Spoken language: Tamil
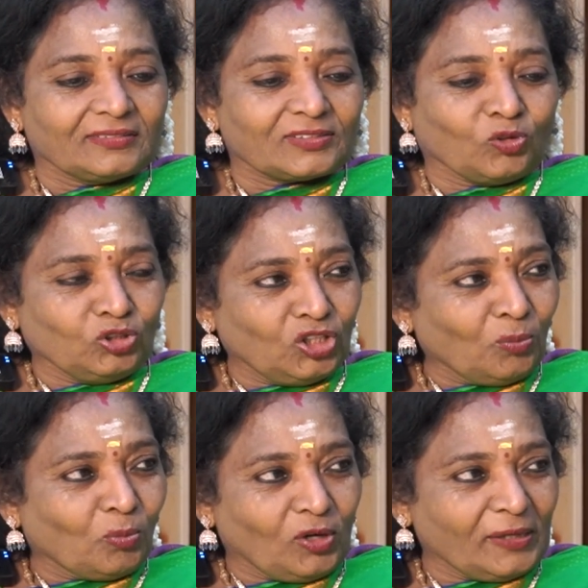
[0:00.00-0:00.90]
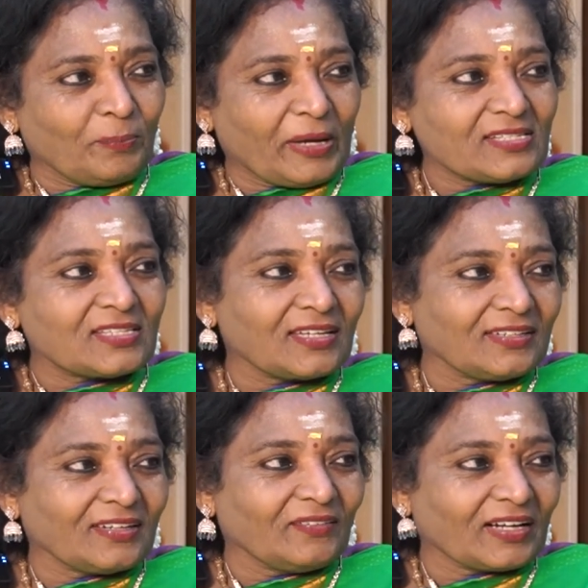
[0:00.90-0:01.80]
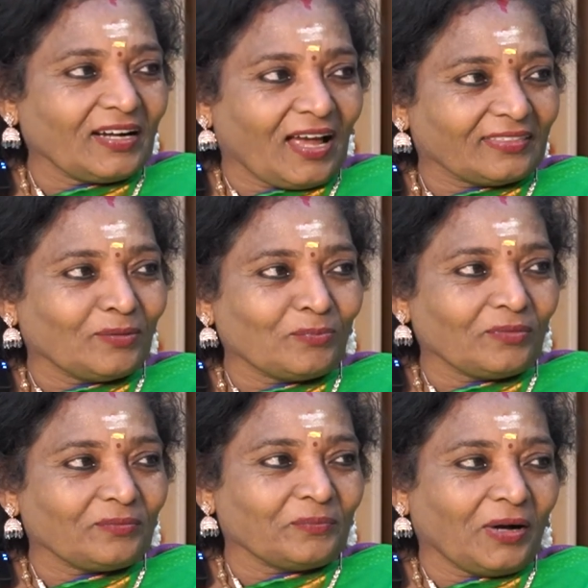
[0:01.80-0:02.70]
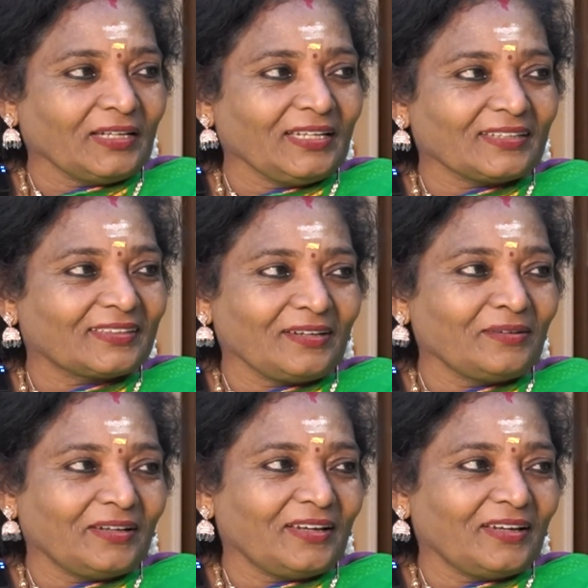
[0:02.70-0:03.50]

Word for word: சொந்த மொழி பேசுகின்றவர்கள் அந்த மாநிலத்தில்